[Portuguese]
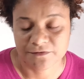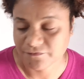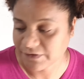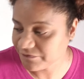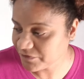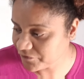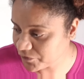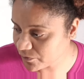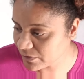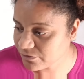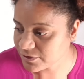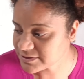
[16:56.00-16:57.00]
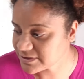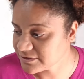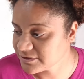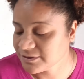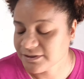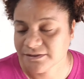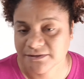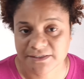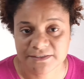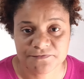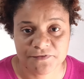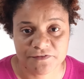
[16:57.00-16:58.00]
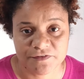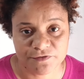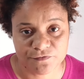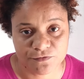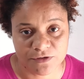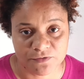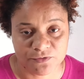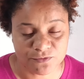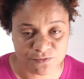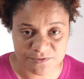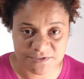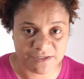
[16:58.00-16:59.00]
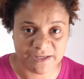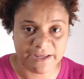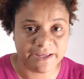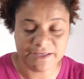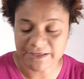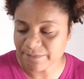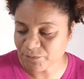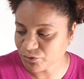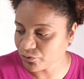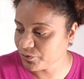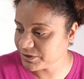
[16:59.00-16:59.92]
Vai ferver alguma coisa, tem que escrever no fogão. Eu não é, e é muito